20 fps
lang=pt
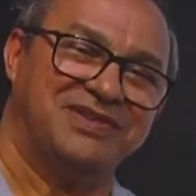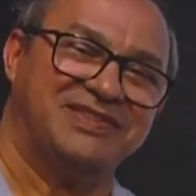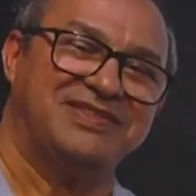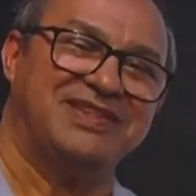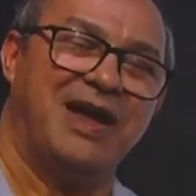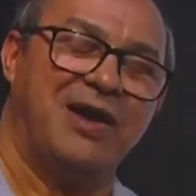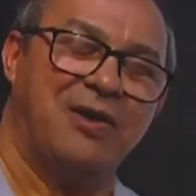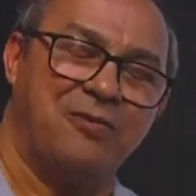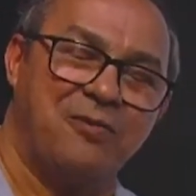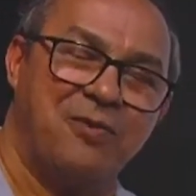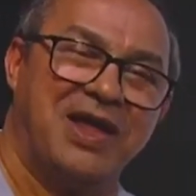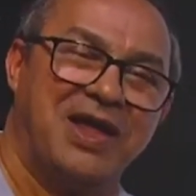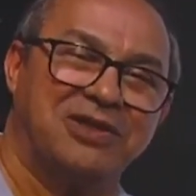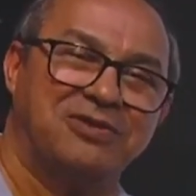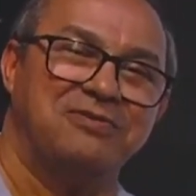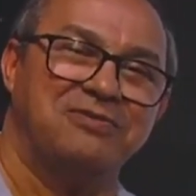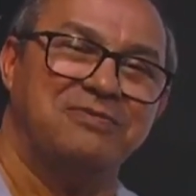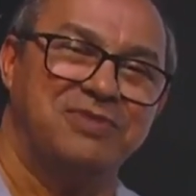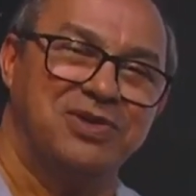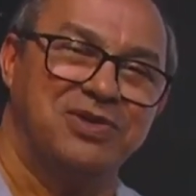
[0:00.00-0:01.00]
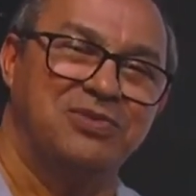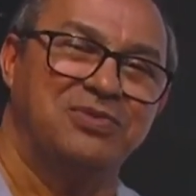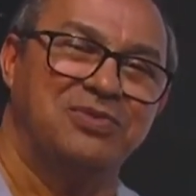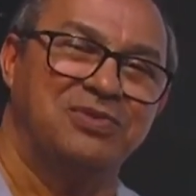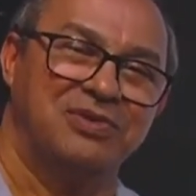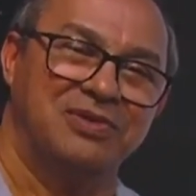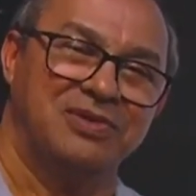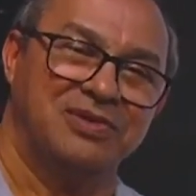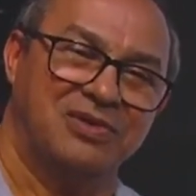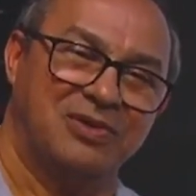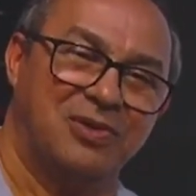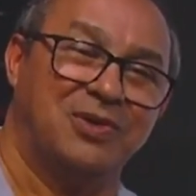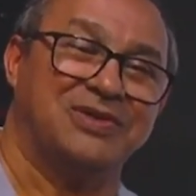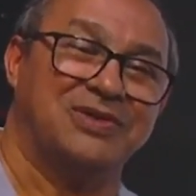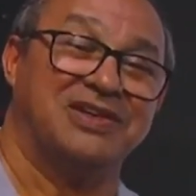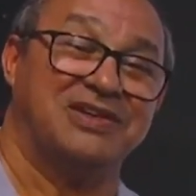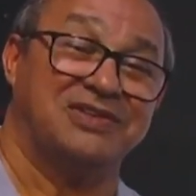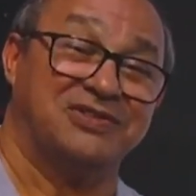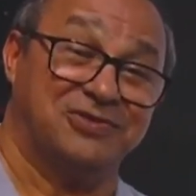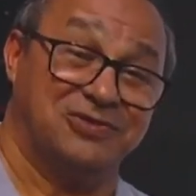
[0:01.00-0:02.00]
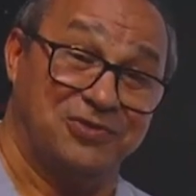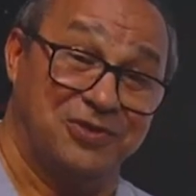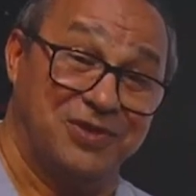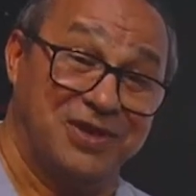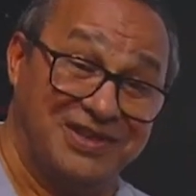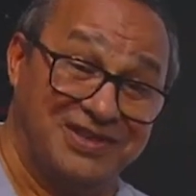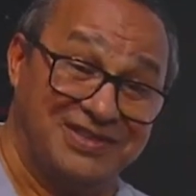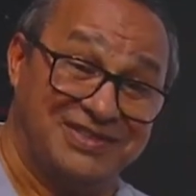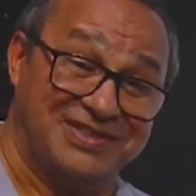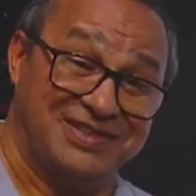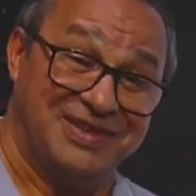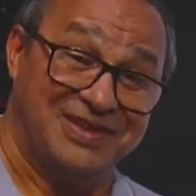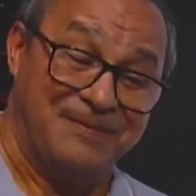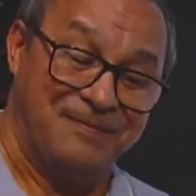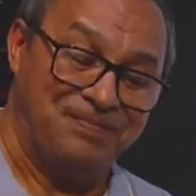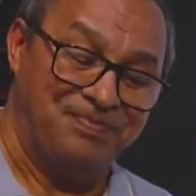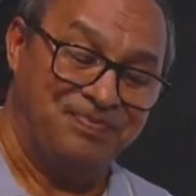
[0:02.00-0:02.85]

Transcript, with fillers: está a 4 mil rotações,